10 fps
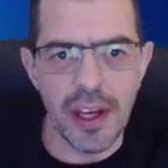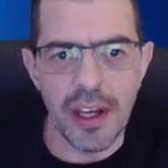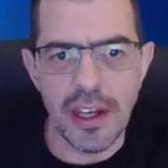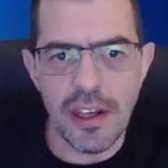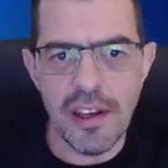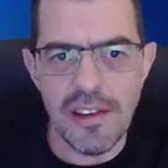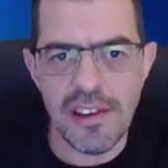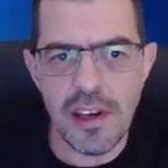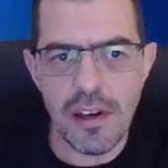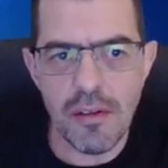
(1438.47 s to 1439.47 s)
Et
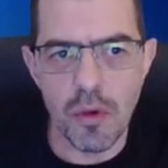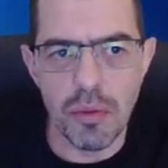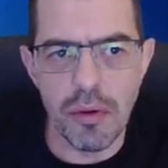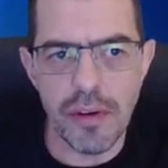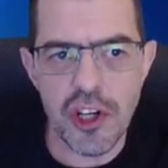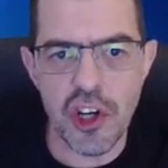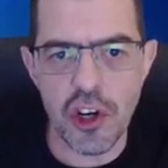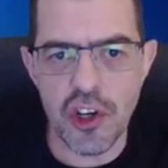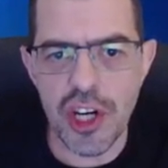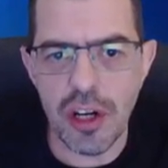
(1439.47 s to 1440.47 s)
ici, vous pouvez
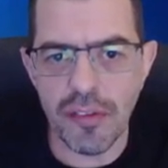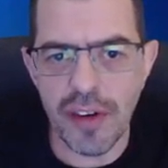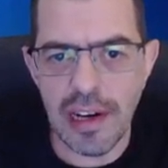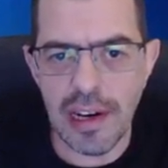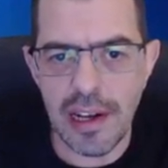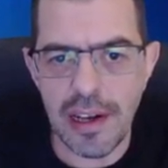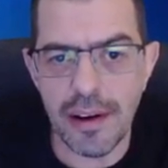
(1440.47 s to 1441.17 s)
changer en fait les,